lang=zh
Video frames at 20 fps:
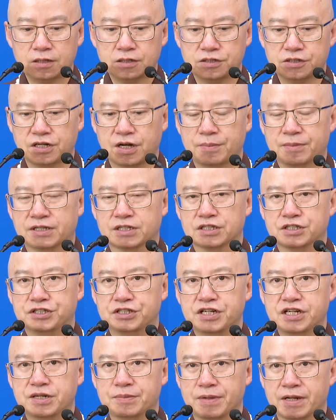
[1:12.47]
下面是
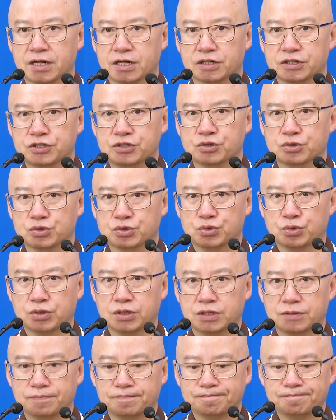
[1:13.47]
经里面呢又说
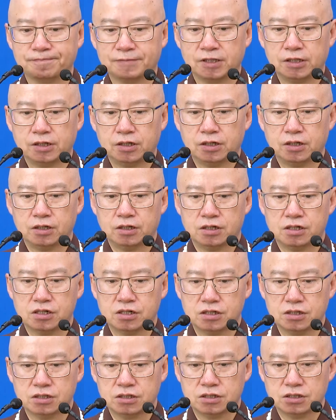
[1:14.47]

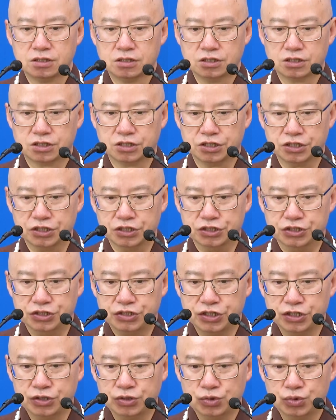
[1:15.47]
的：“是以
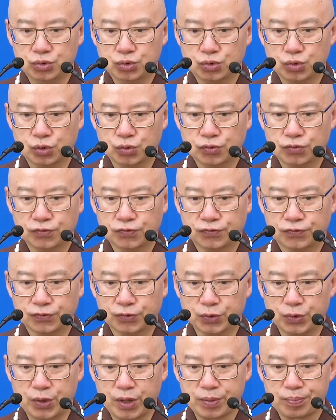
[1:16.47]
金中
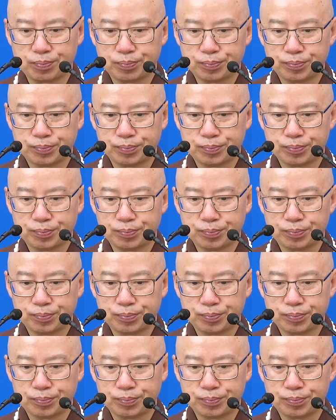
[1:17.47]
复约，